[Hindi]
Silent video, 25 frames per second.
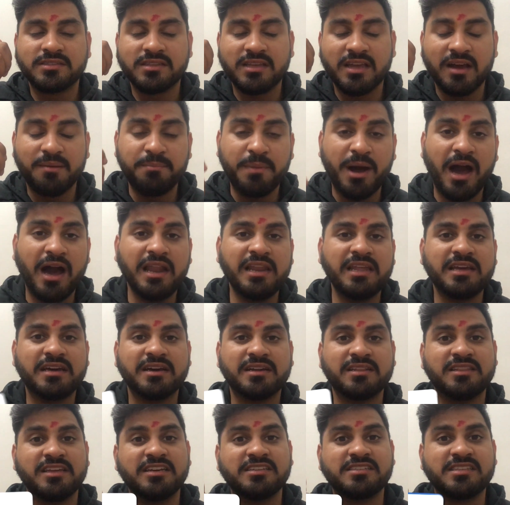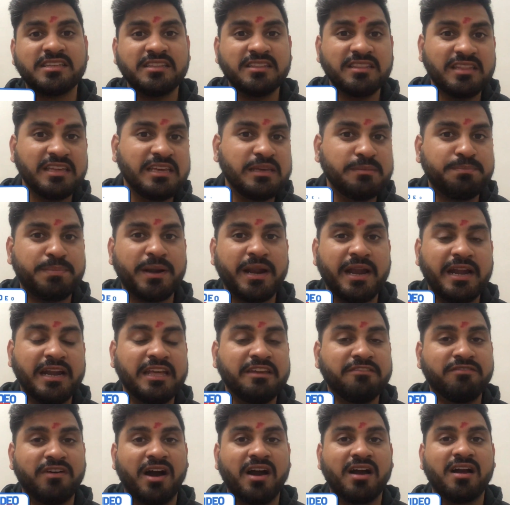कमाल ही कर दिया संदीप
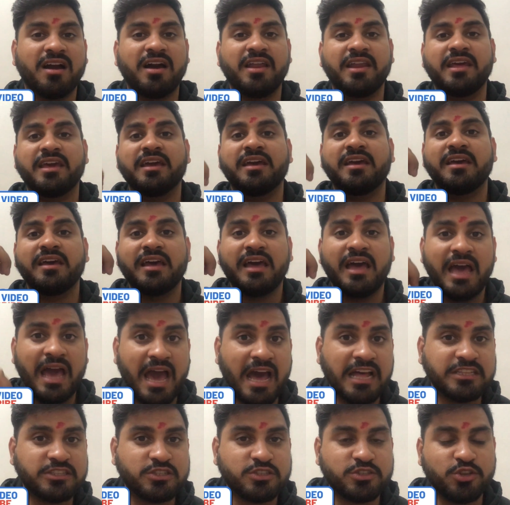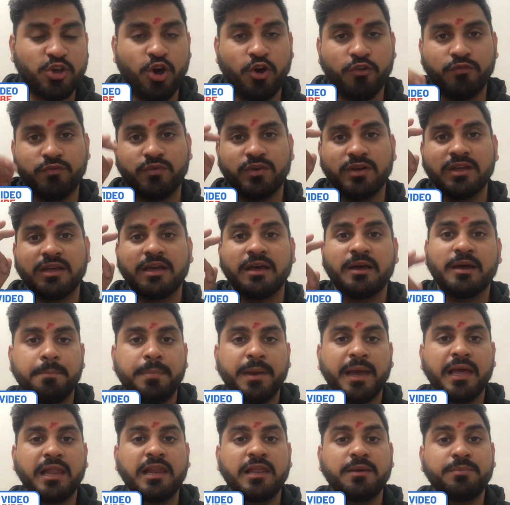रेड्डी वांगा ने हैट्स ऑफ
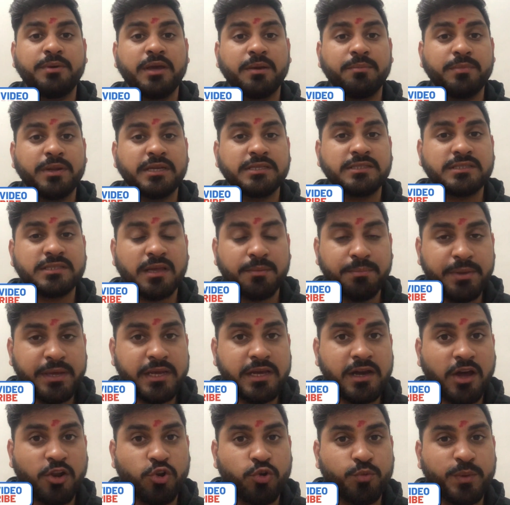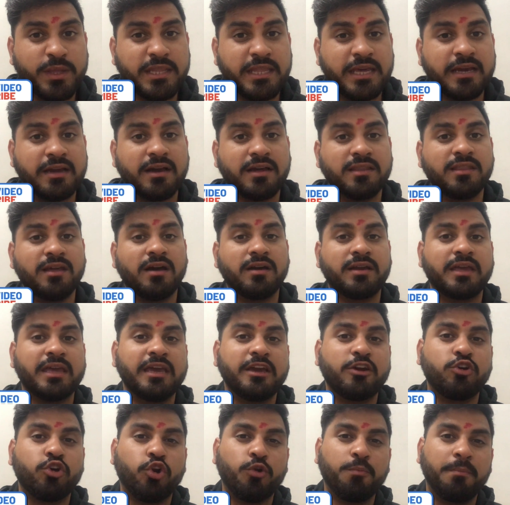पहले भी हमने सभी गानों में देखा था कि
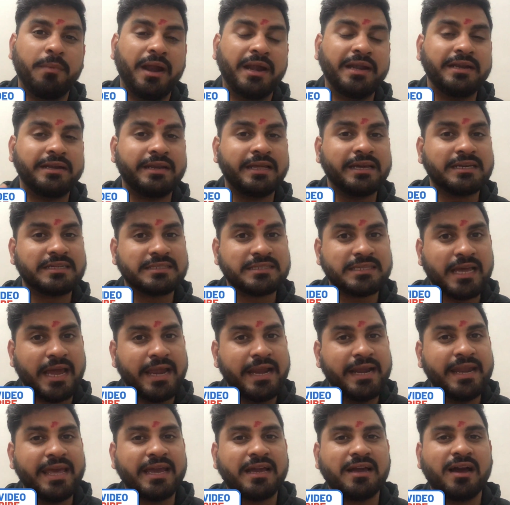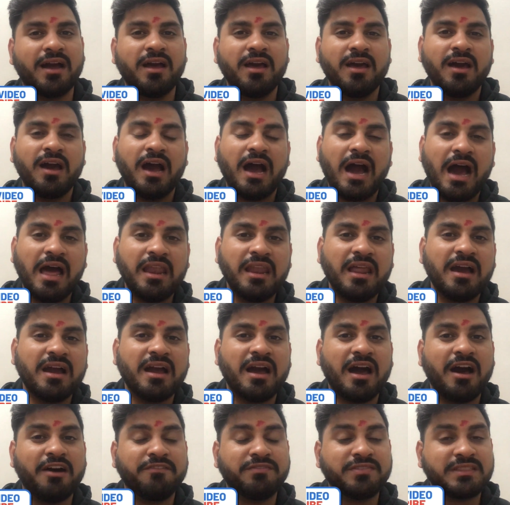एक रोमांटिक साइड एक अलग
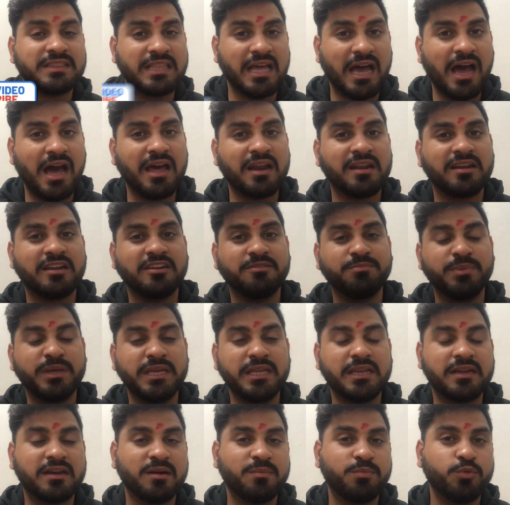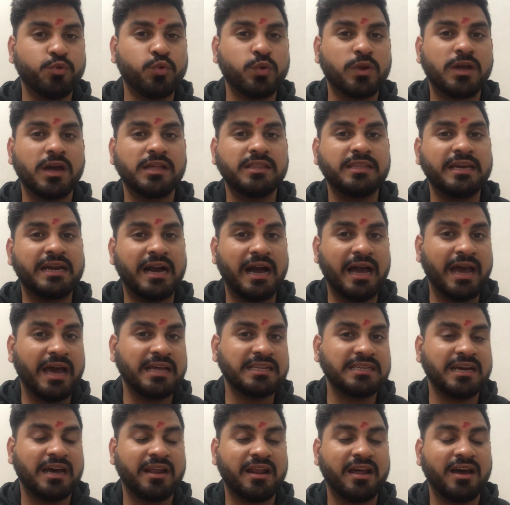अवतार रणबीर कपूर का
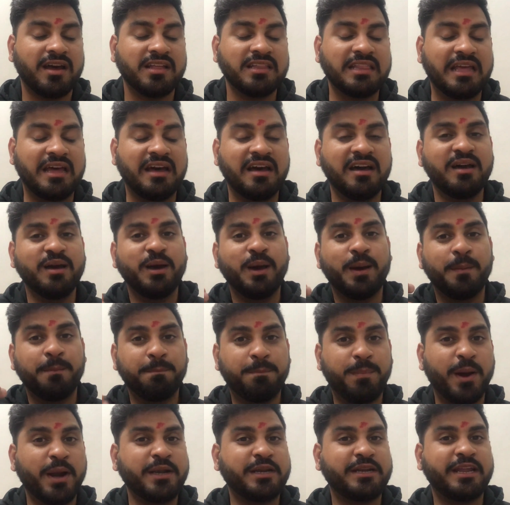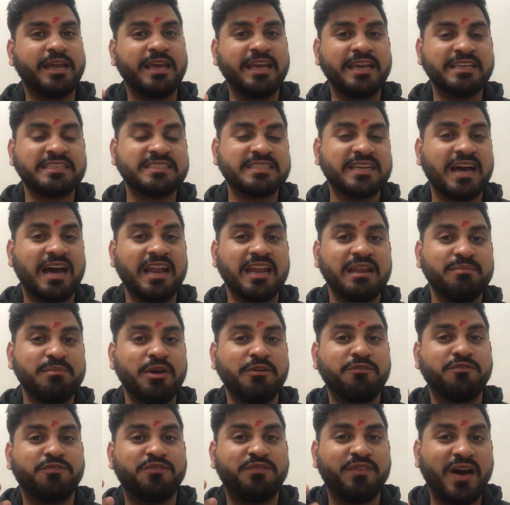दिखाया जा रहा था बट इस गाने
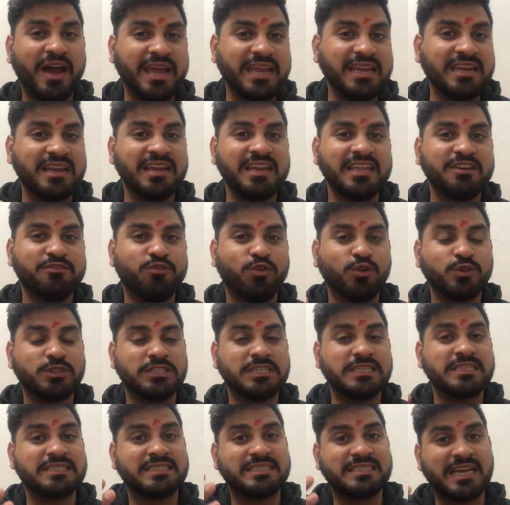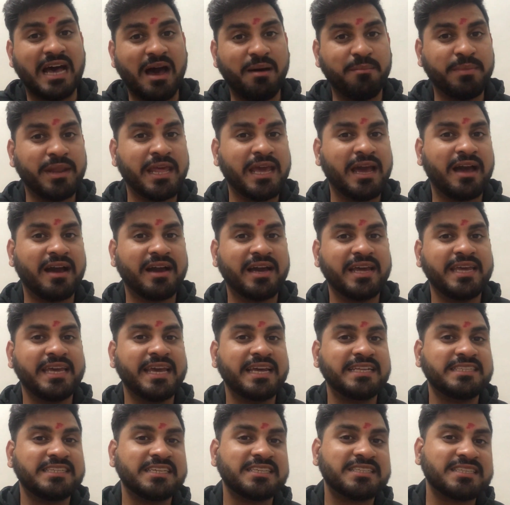में फाइनली वो चीज सामने आ गई
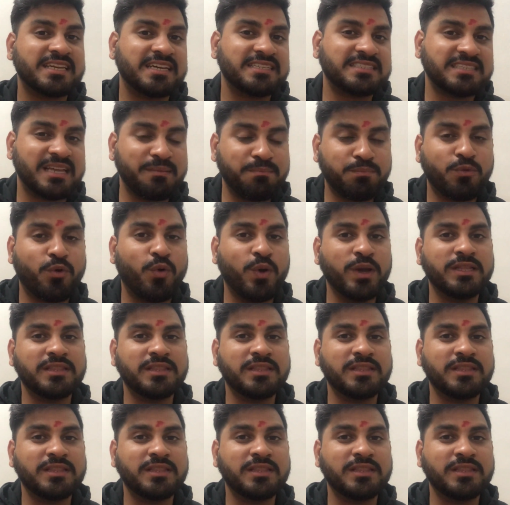है जिसका सबको